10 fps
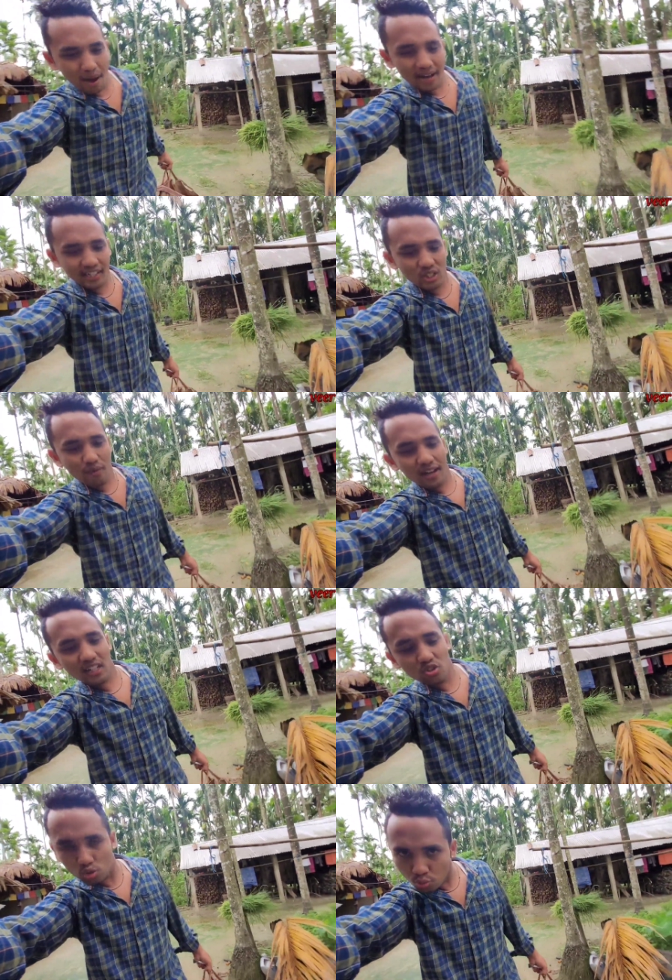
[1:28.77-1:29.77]
बारिश
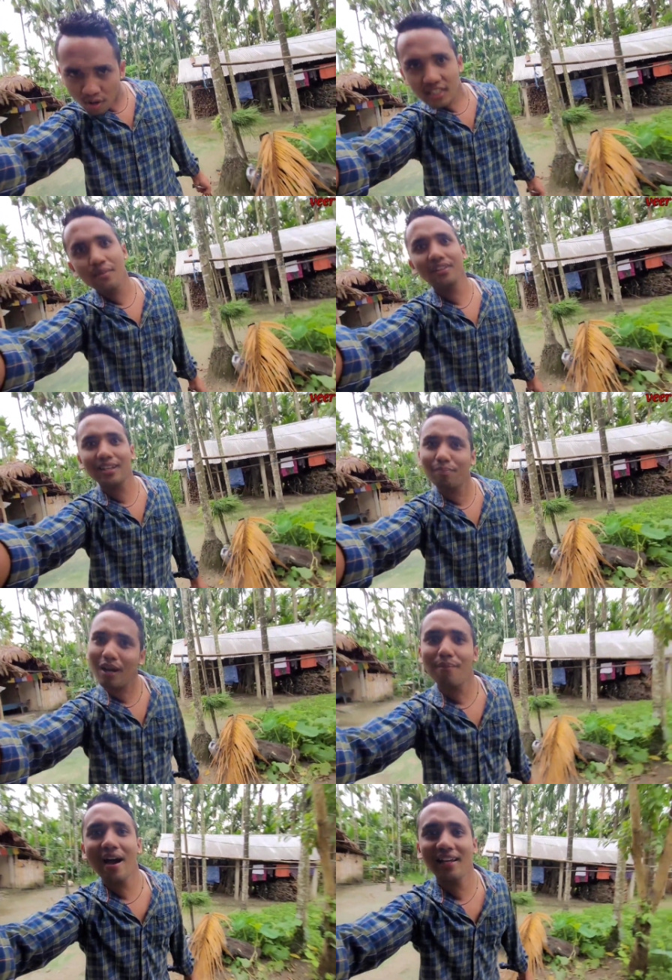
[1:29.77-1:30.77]
बारिश सुबह से मतलब
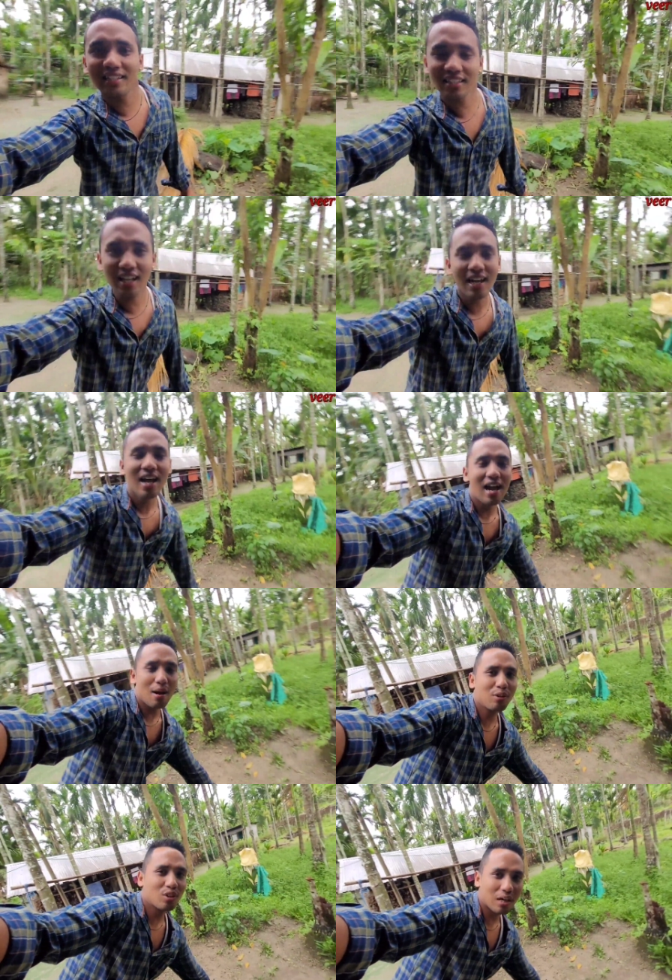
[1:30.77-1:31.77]
पूरा बारिश ना
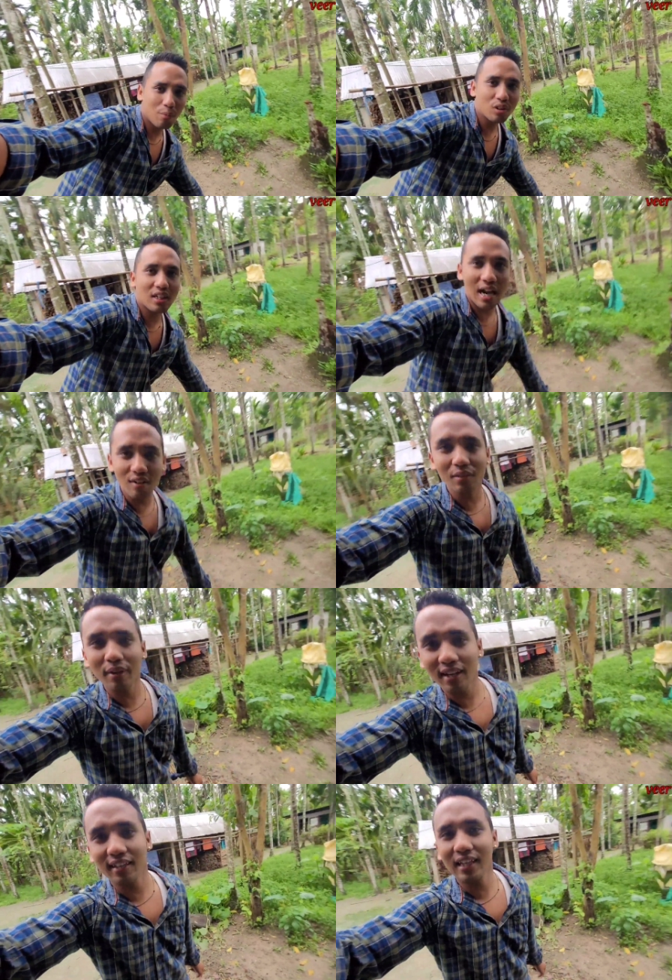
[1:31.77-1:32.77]
अभी थोड़ा बहुत राहत
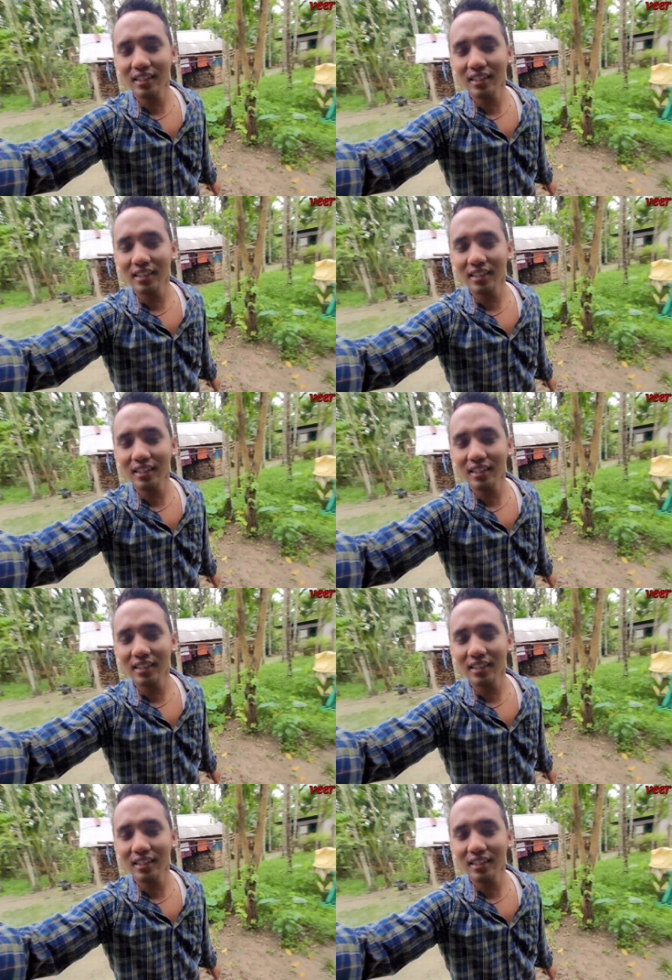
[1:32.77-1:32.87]
मिले